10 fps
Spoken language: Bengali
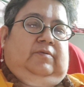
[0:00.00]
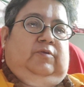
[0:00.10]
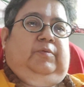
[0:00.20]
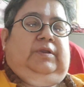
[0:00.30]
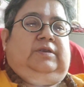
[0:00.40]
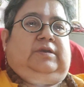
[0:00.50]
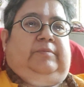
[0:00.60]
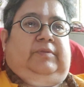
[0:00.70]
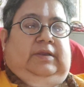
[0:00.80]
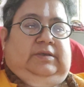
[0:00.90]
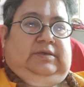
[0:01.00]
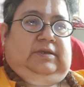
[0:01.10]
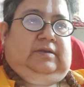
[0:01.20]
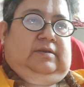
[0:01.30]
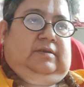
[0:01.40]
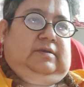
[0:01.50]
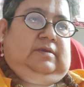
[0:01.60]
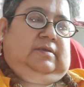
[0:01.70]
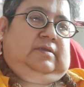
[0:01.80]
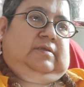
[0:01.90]
রোমান সাম্রাজ্যের
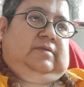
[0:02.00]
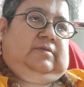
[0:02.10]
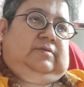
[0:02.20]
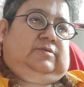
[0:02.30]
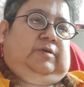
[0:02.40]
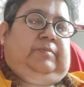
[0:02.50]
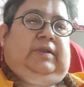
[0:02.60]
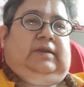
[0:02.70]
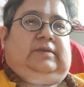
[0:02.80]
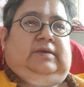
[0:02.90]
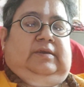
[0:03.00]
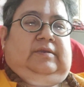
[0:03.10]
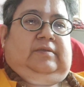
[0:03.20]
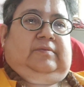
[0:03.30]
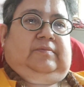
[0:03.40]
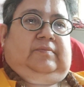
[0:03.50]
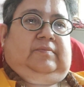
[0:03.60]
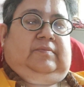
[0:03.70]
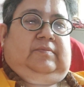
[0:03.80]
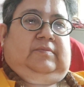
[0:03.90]
সম্রাটকে
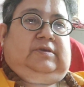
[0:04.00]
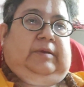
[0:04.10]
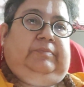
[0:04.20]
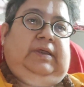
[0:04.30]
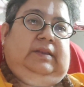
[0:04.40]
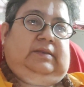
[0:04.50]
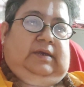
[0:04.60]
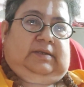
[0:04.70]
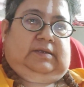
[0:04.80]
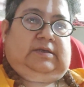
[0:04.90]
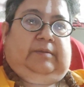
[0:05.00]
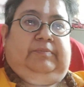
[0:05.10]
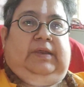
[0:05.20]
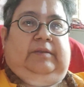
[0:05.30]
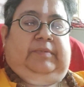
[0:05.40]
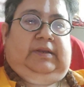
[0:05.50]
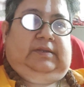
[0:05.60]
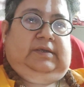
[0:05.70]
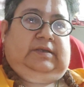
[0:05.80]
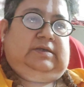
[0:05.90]
সাবধান থাকতে সাবধান
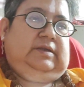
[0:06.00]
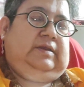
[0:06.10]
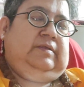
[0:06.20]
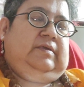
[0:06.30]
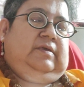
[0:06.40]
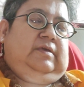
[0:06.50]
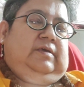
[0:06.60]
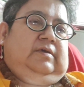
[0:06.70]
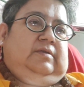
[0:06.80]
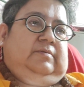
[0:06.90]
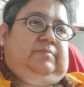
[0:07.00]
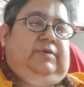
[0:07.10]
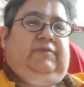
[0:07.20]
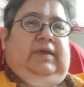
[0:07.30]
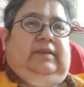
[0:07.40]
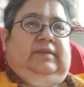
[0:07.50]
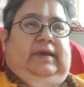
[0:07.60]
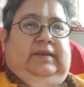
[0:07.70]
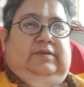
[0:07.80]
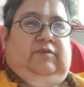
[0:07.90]
দিয়েছিলেন বিভেয়ার দ্য
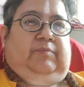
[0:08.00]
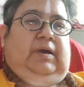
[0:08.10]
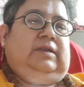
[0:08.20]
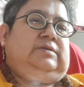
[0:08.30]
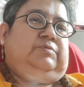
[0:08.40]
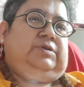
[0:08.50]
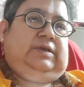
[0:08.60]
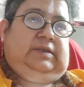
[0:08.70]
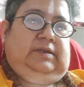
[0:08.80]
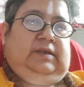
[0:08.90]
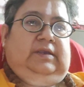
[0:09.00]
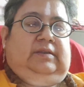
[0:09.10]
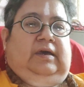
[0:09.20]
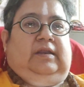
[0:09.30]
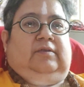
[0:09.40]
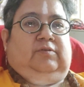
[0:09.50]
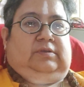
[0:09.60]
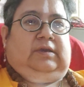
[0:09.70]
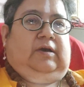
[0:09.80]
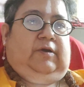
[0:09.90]
আইডস অফ মার্চ এবং সেই দিনেই তার
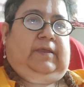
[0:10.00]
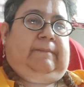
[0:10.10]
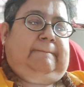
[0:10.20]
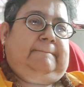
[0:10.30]
হত্যা হয়